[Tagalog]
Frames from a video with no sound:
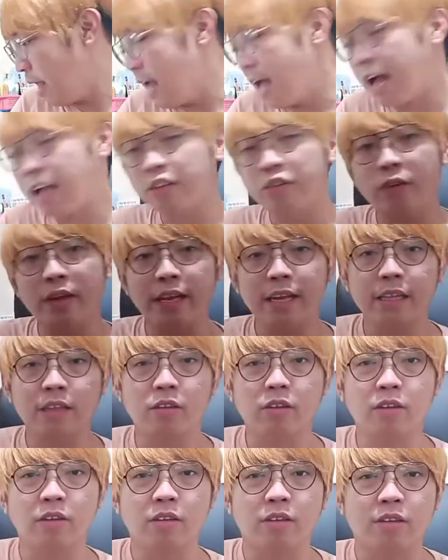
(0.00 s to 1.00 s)
Actually
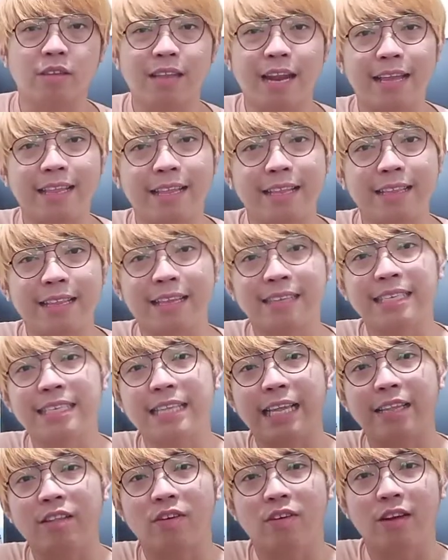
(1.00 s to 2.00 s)
ito no, tried and
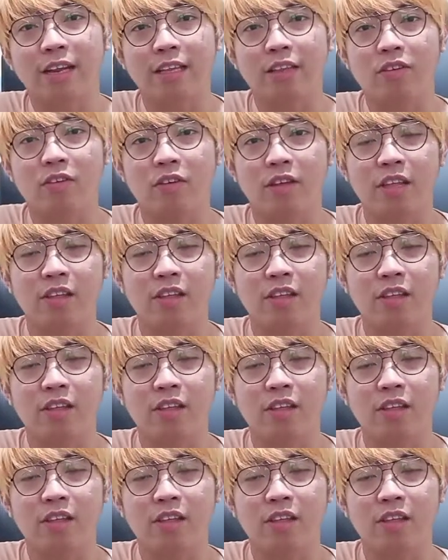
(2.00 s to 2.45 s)
tested ko na to.